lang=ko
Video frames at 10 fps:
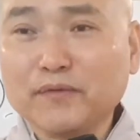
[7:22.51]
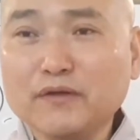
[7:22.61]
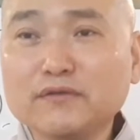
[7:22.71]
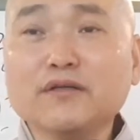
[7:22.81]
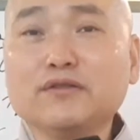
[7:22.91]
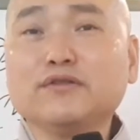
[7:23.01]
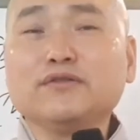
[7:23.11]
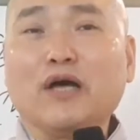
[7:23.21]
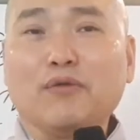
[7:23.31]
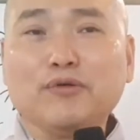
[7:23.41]
근데
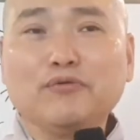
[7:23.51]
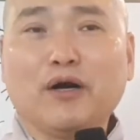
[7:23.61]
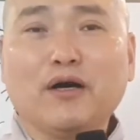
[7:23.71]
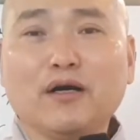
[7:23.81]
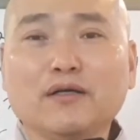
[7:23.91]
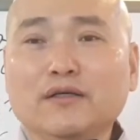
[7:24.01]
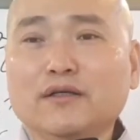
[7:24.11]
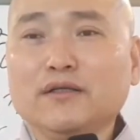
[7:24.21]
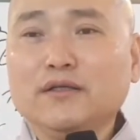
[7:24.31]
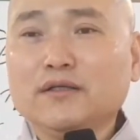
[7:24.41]
그 자비와
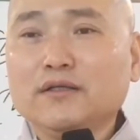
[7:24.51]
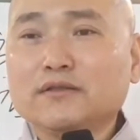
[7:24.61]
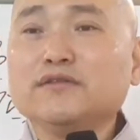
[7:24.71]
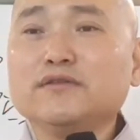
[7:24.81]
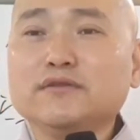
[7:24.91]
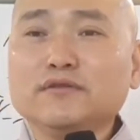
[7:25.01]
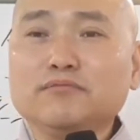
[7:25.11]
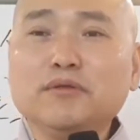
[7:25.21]
그